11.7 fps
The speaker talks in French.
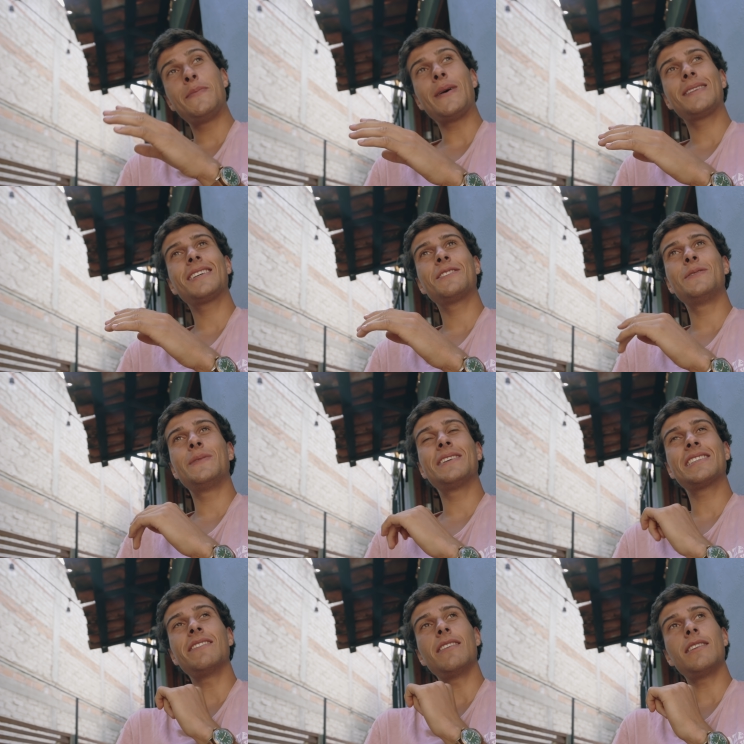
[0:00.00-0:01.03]
repartir demain,
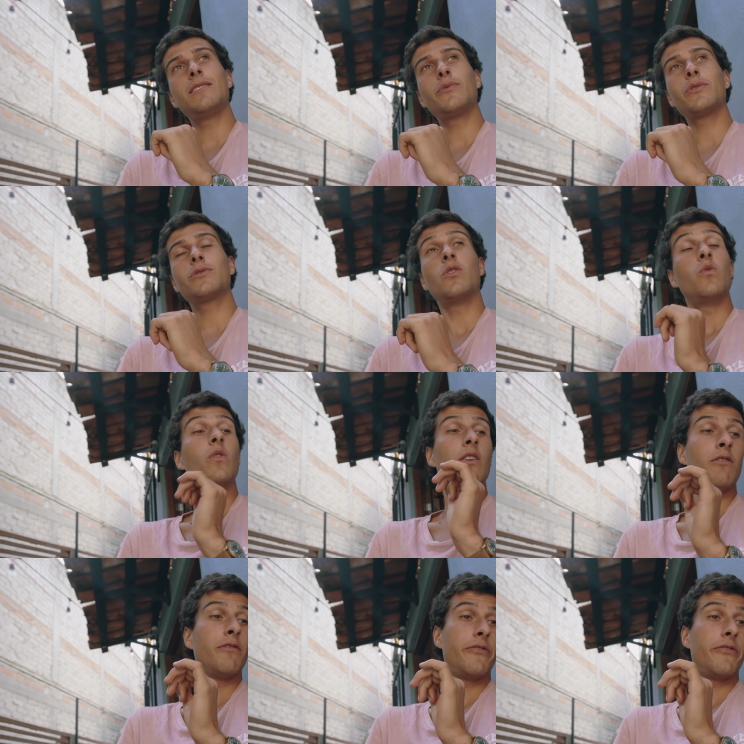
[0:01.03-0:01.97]
ce qui va être assez frustrant. Ou alors,